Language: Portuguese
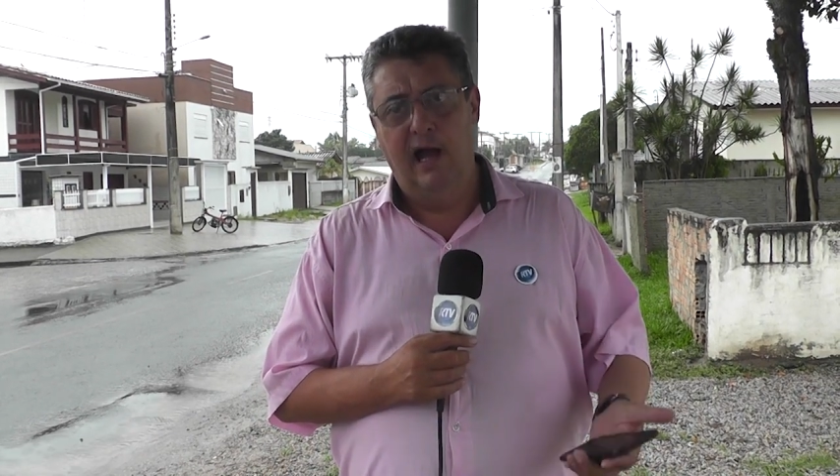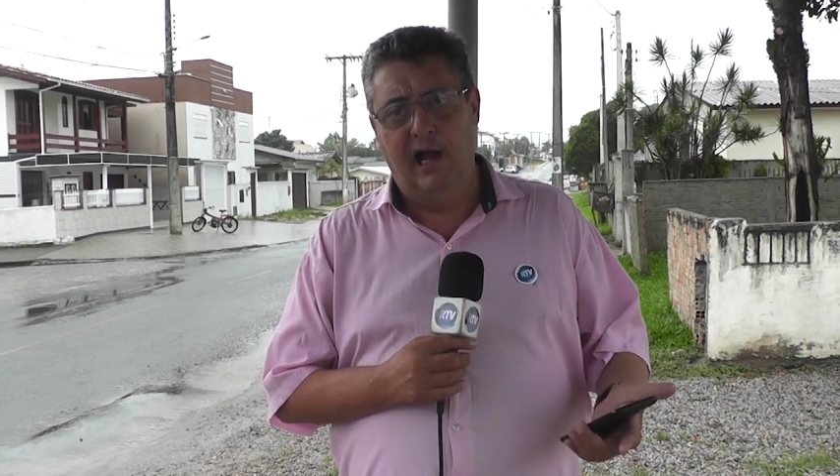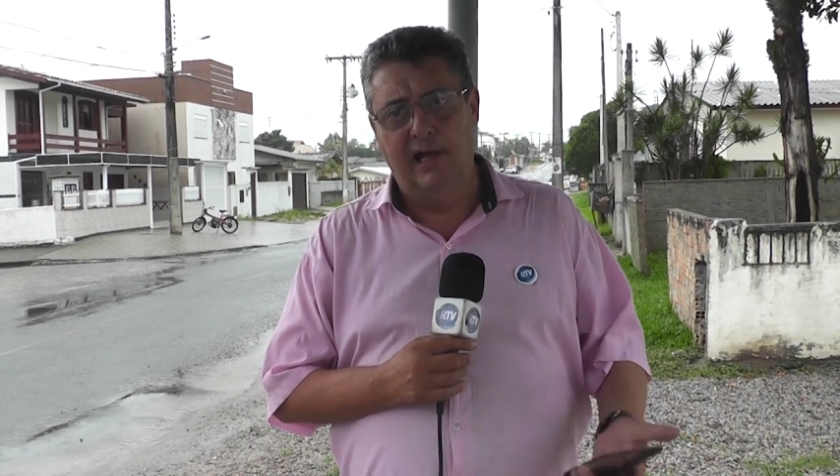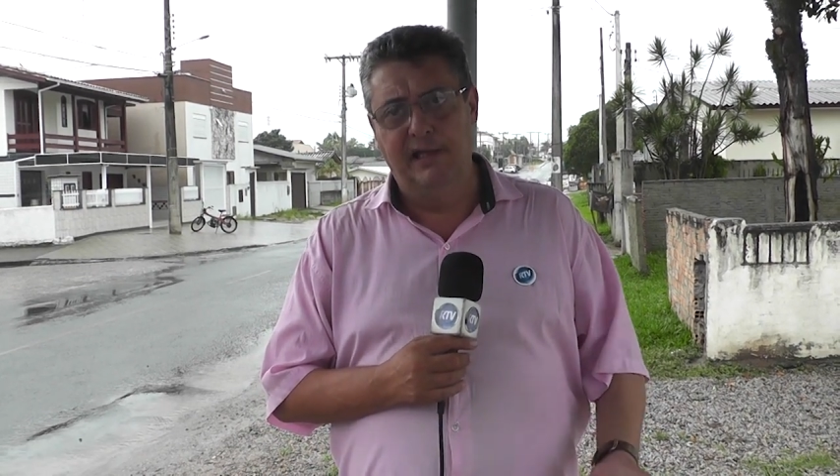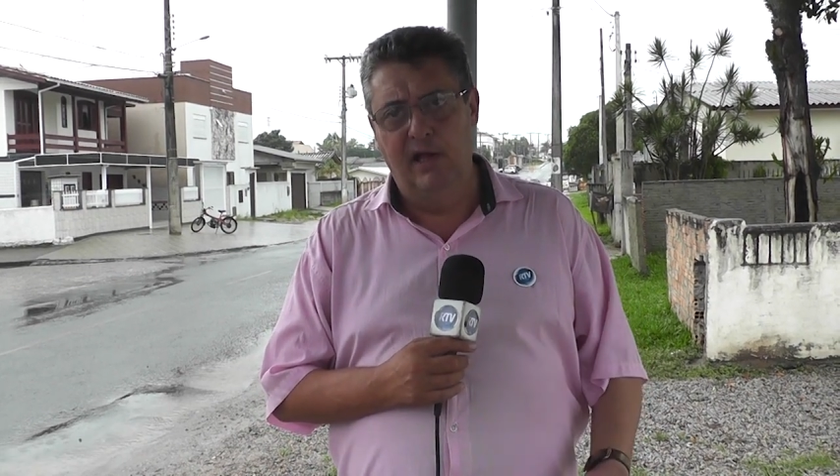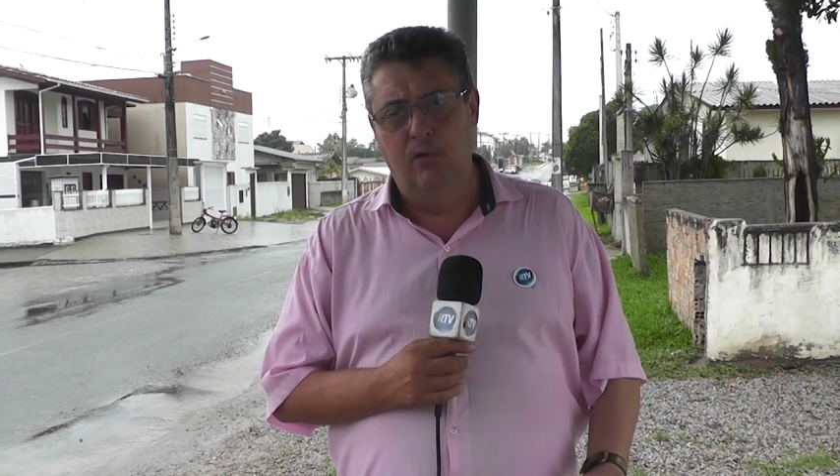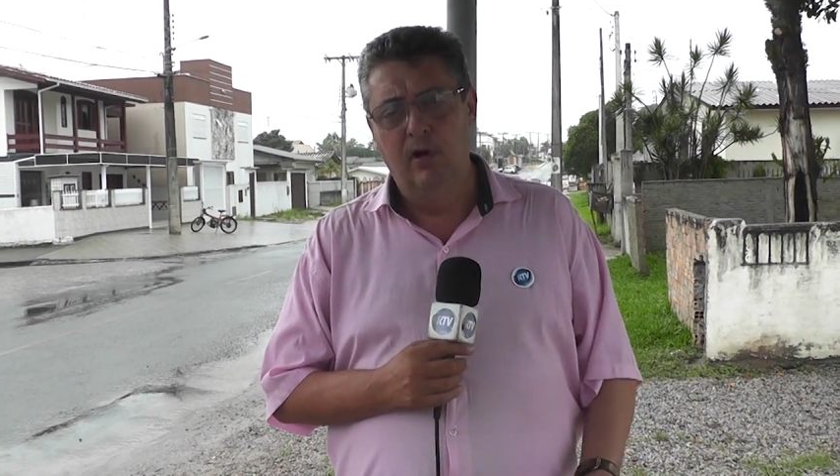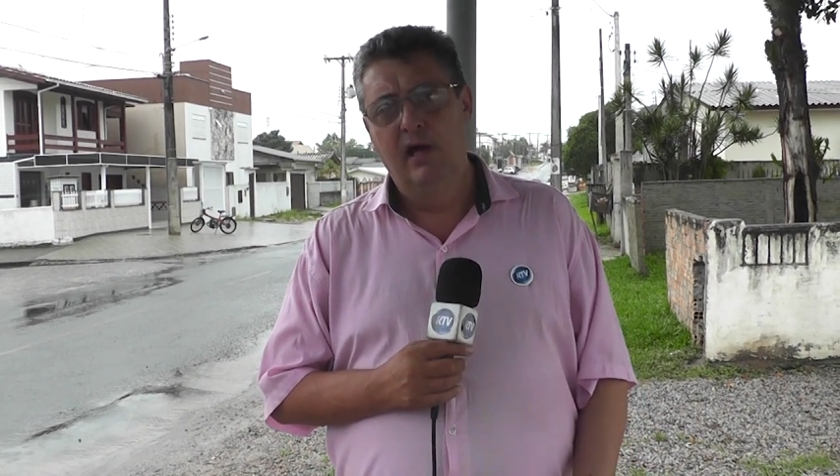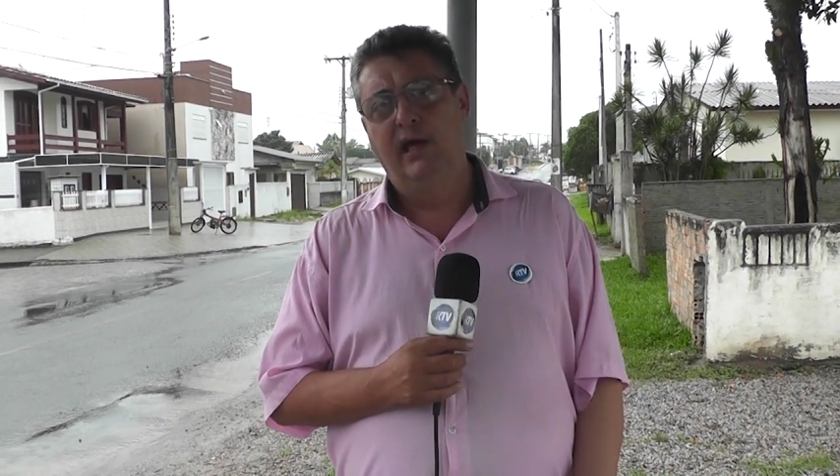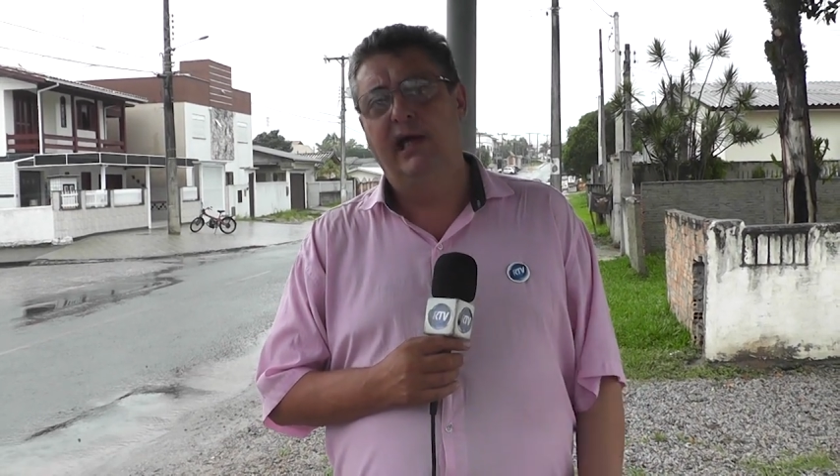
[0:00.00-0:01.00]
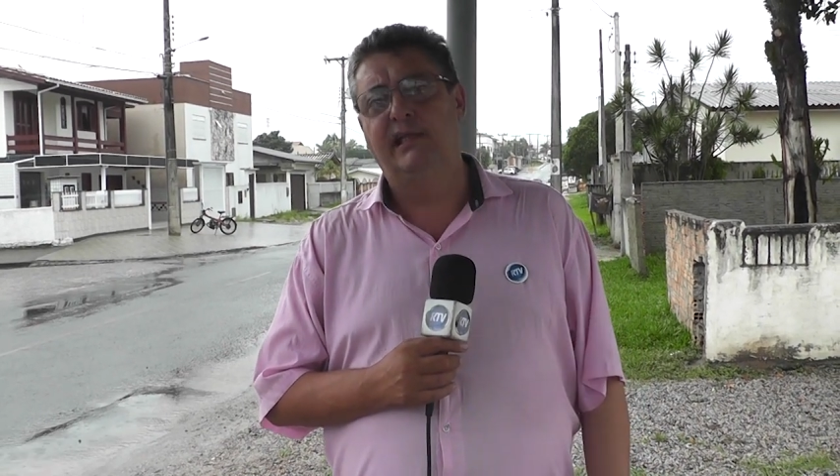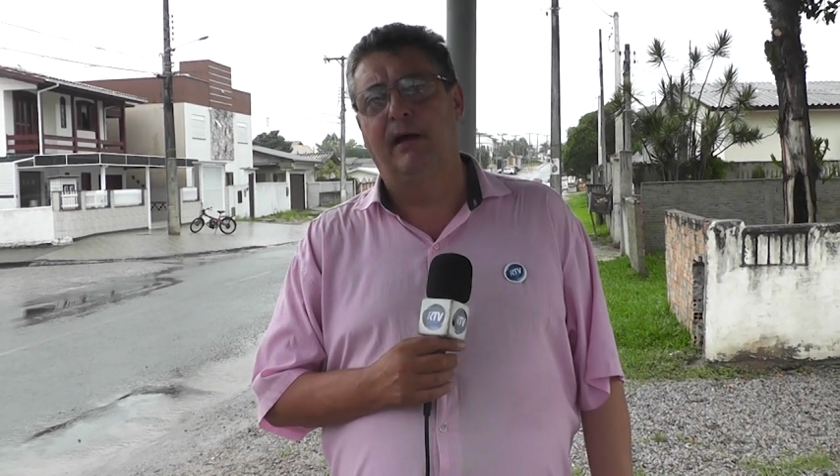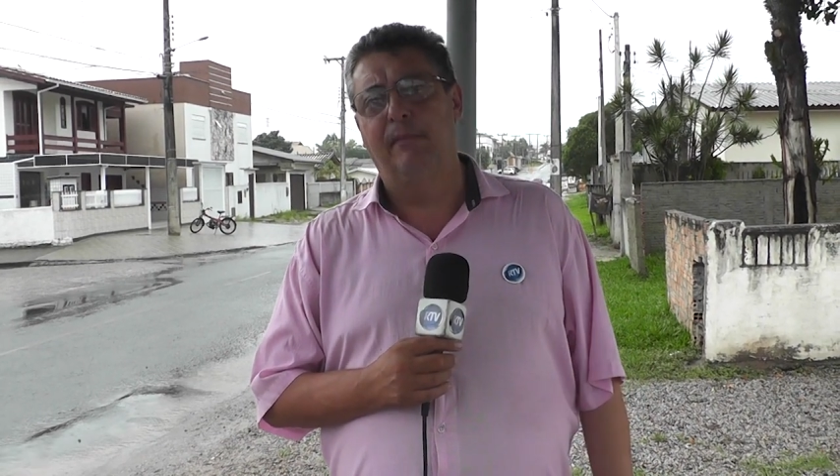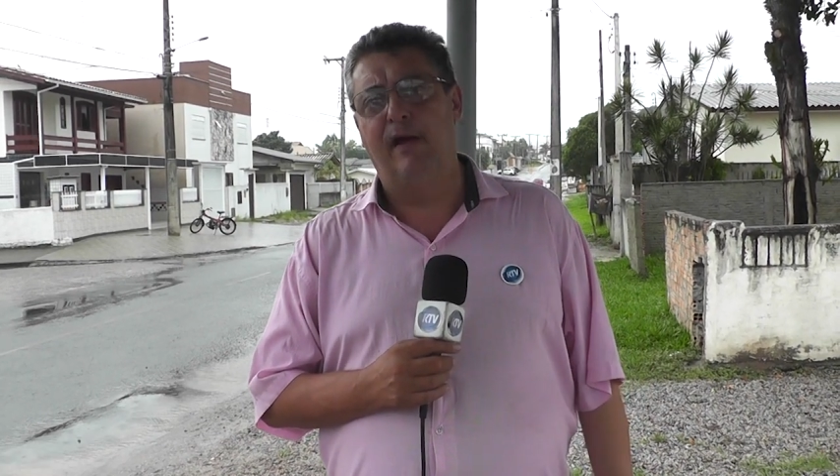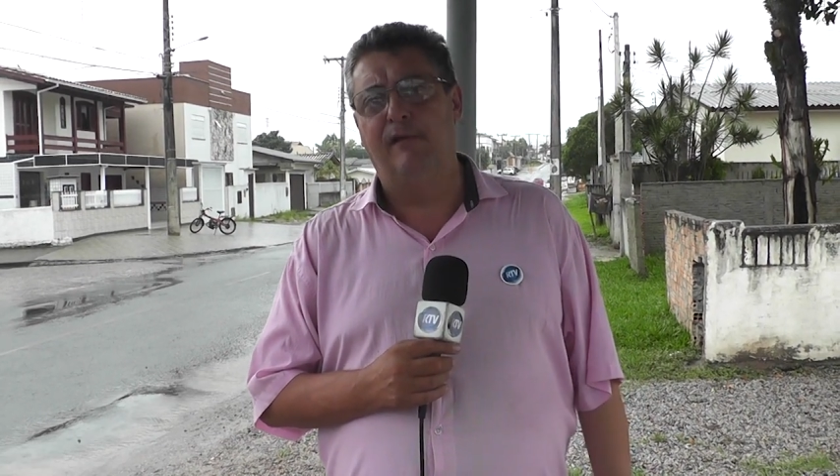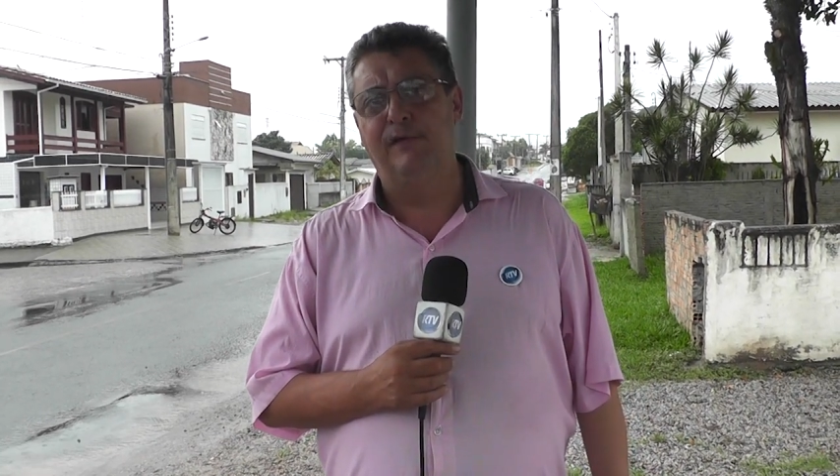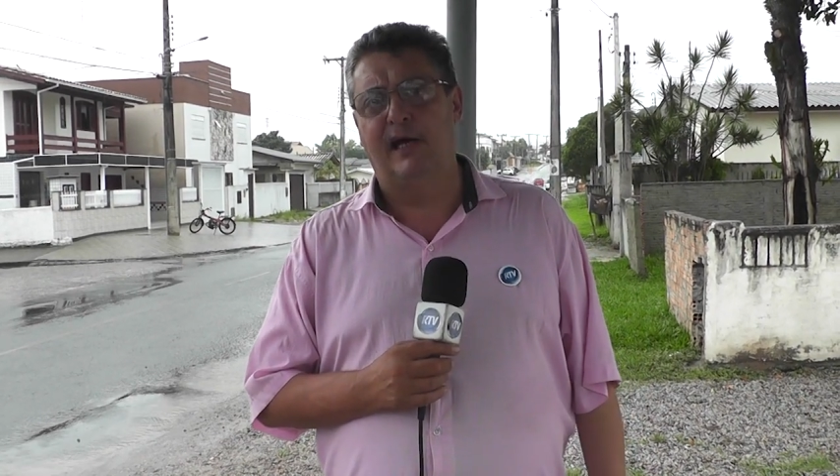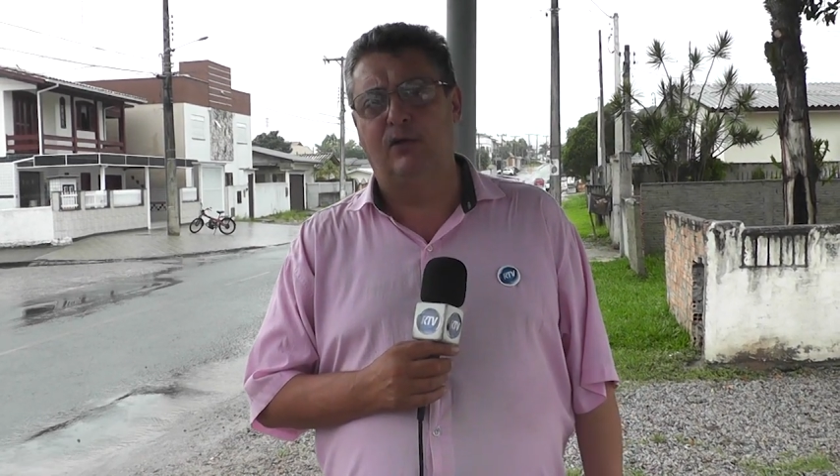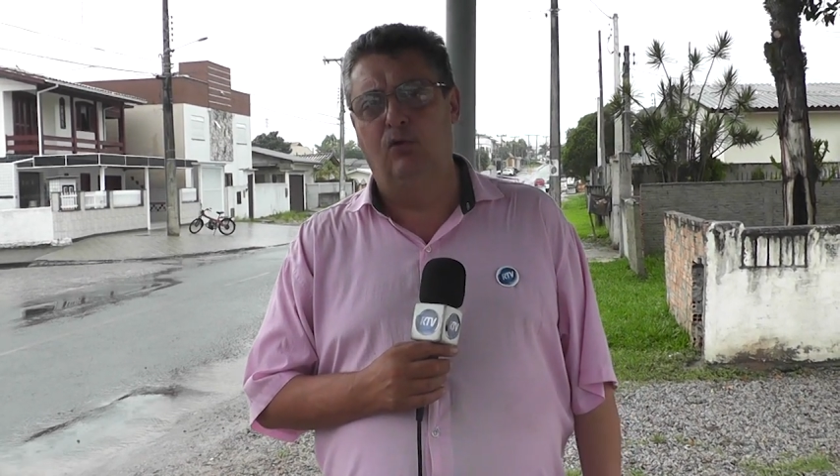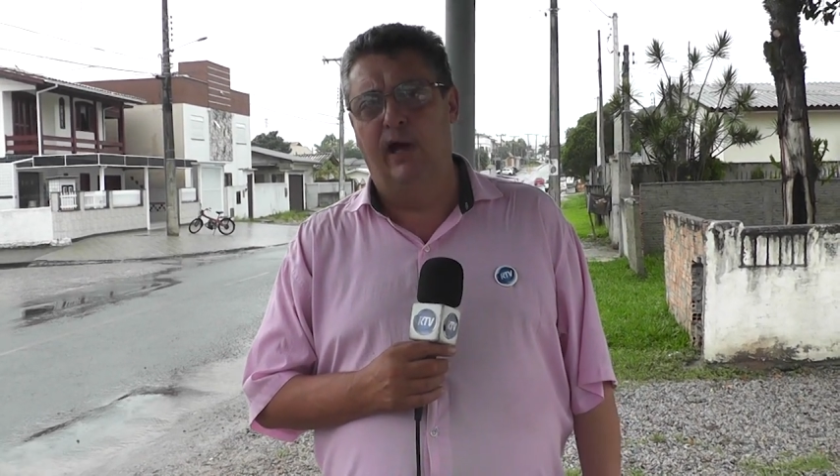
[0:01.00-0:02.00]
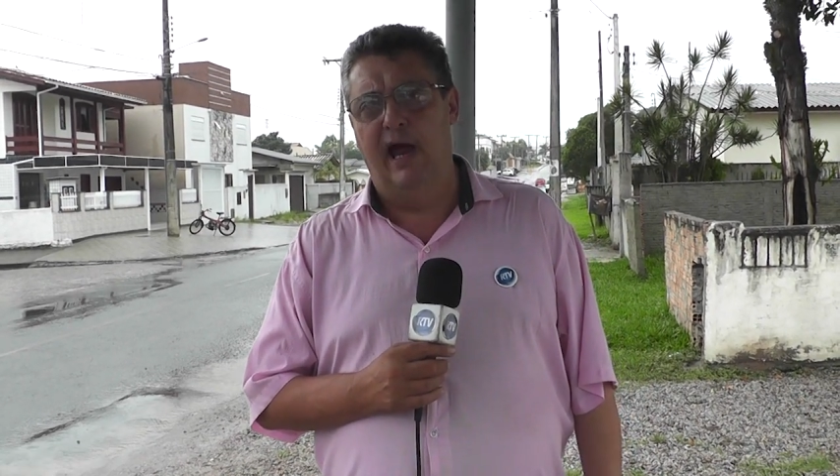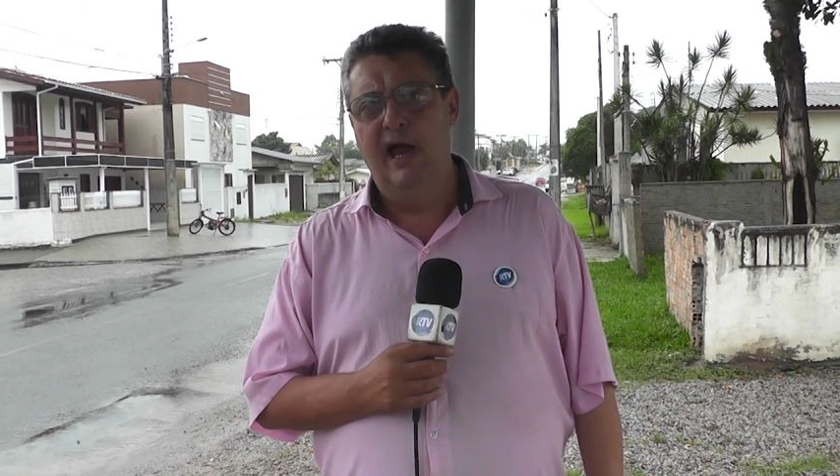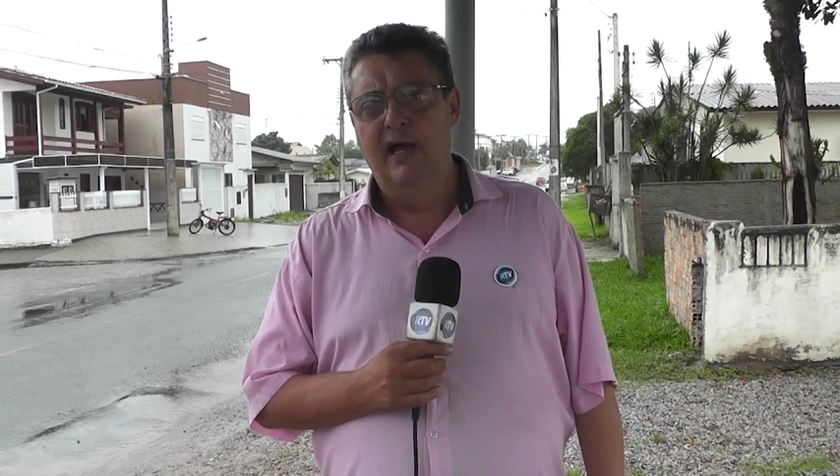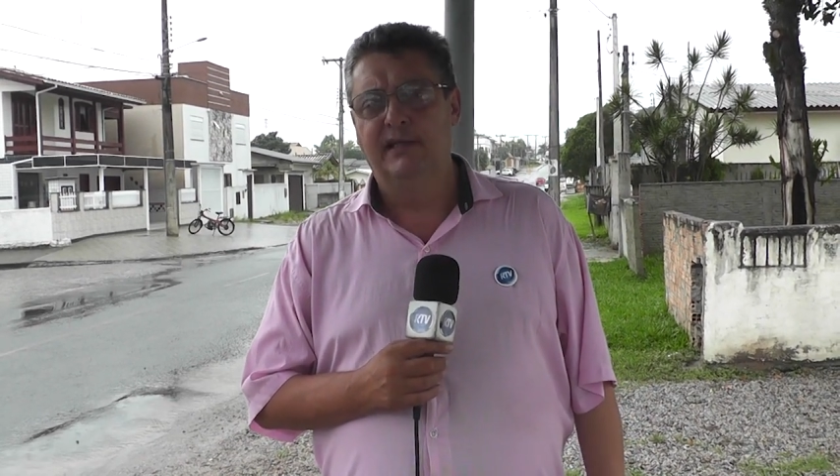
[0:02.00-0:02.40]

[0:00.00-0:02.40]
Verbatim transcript: Canil e também a viatura